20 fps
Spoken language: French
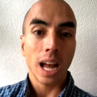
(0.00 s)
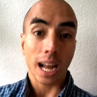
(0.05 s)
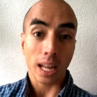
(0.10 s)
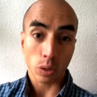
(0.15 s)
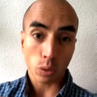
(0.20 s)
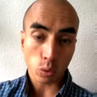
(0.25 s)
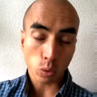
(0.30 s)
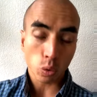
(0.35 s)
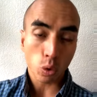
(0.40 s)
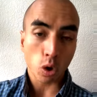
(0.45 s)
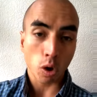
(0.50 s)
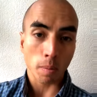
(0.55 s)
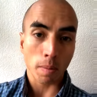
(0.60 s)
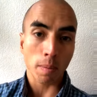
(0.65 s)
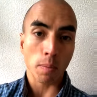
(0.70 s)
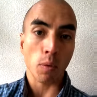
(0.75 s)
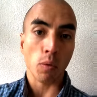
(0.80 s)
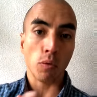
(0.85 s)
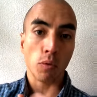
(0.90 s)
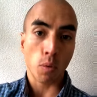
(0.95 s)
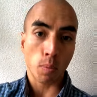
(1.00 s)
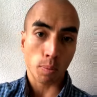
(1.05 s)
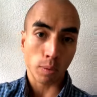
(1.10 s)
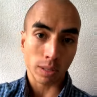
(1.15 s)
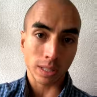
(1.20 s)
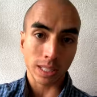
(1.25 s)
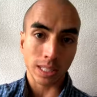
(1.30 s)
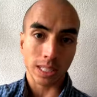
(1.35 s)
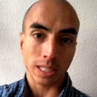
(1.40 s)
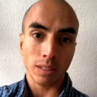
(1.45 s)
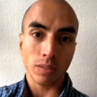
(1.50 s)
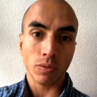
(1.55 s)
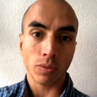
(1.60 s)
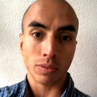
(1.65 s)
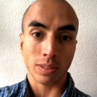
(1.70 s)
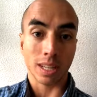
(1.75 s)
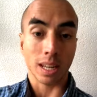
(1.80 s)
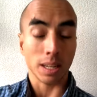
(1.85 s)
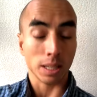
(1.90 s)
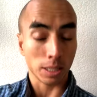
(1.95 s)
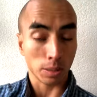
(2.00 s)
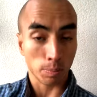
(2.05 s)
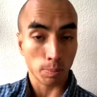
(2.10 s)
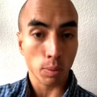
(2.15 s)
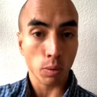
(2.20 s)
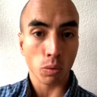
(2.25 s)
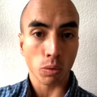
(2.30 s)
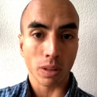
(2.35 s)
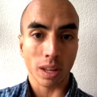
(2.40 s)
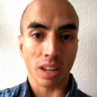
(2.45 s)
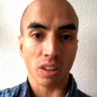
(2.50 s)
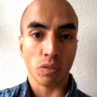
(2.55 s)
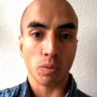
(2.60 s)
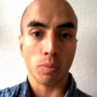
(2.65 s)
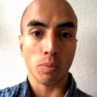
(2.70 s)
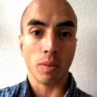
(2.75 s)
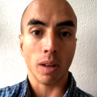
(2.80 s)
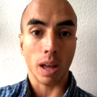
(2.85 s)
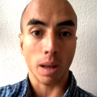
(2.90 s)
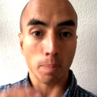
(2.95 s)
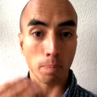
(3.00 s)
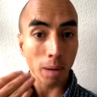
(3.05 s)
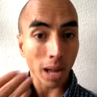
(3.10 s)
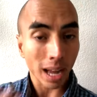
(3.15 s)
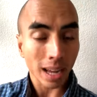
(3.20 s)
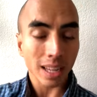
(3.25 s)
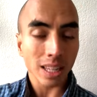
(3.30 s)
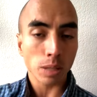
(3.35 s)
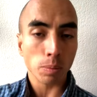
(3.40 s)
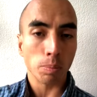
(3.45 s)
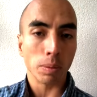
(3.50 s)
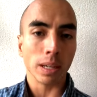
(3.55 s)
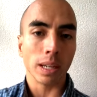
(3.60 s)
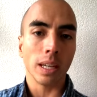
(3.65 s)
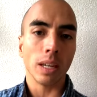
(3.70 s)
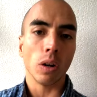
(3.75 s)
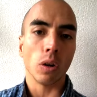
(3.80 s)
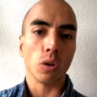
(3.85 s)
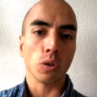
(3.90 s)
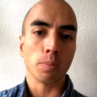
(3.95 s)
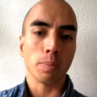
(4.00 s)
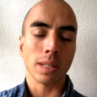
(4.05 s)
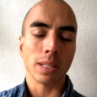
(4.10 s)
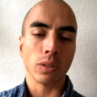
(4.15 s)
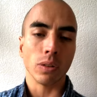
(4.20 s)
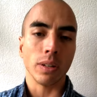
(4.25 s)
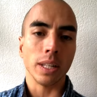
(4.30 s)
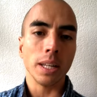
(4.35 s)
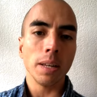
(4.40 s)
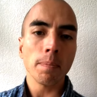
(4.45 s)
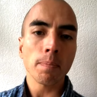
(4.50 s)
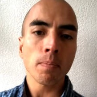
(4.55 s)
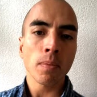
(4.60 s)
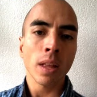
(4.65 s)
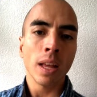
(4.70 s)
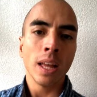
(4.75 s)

Attention quand même aux faux positifs, ça se peut qu'on n'arrive pas à respirer en se pinçant le nez.